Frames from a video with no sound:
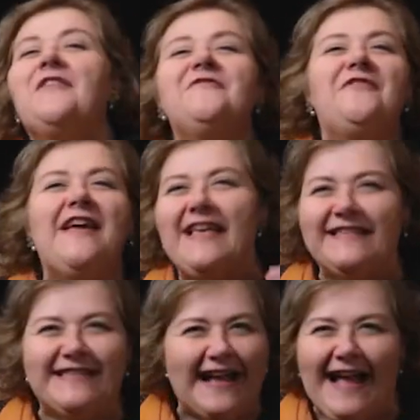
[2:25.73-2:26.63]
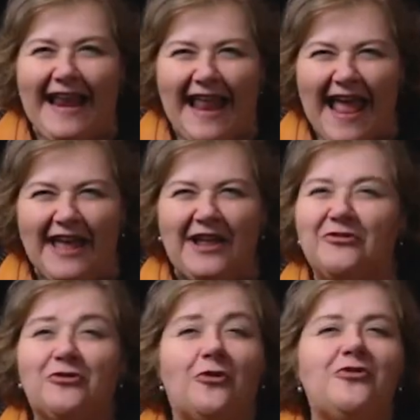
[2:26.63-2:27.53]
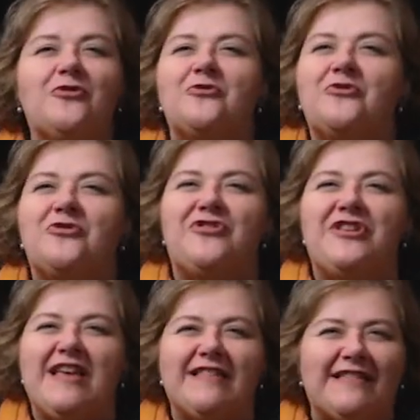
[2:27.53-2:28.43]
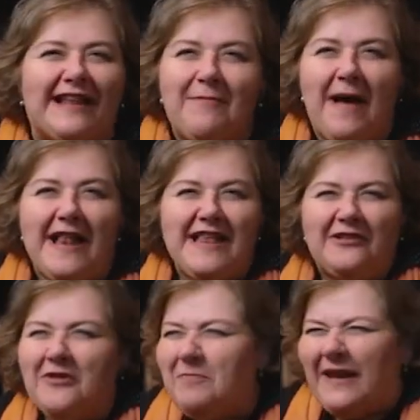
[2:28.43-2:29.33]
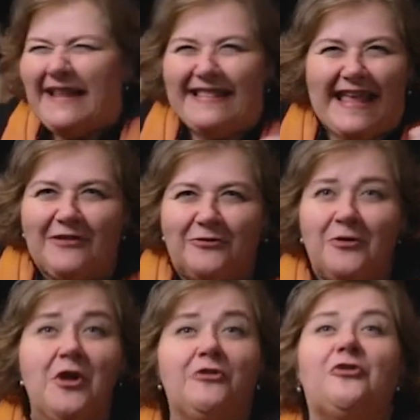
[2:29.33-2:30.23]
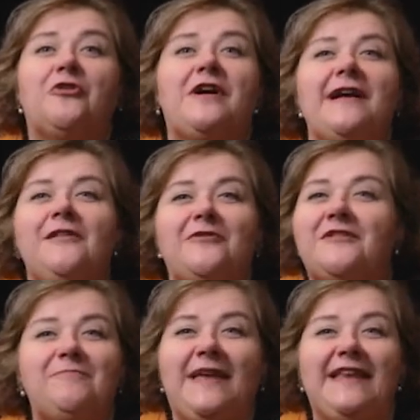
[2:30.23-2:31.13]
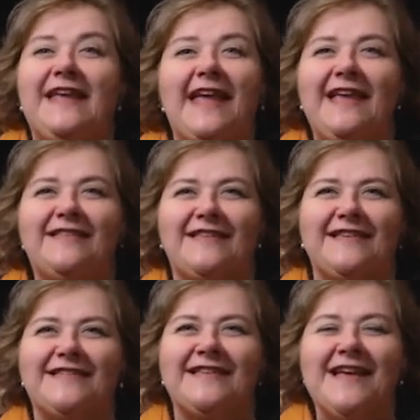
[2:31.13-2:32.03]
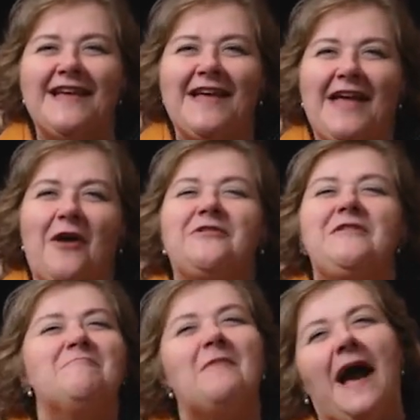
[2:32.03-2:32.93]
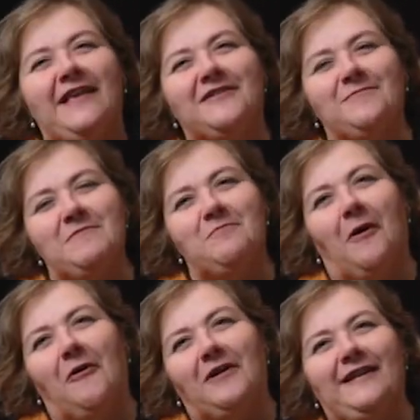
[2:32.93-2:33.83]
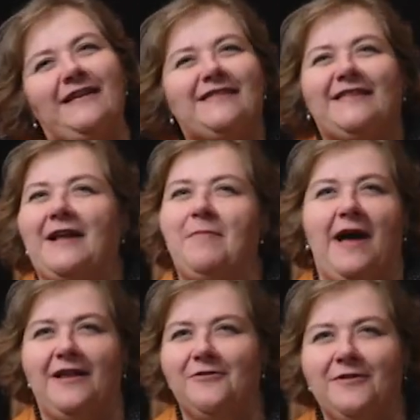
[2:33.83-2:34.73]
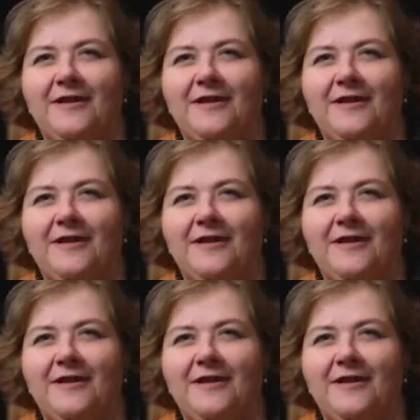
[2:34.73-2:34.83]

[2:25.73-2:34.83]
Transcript: Ver essa galera todos os dias trabalhando, aprendendo, trocando experiências é o que mais me empolga nesse trabalho.